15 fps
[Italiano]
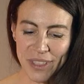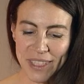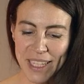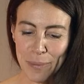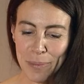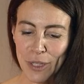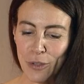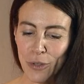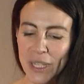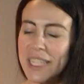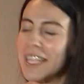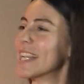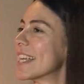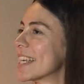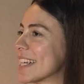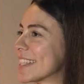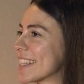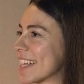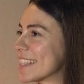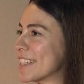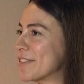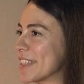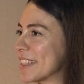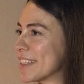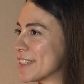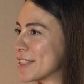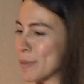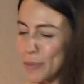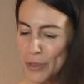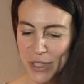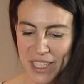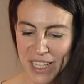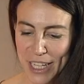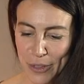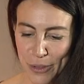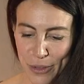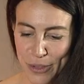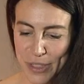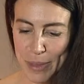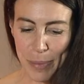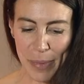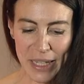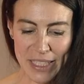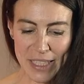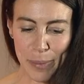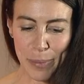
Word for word: dei pittori della realtà del XX secolo, si passa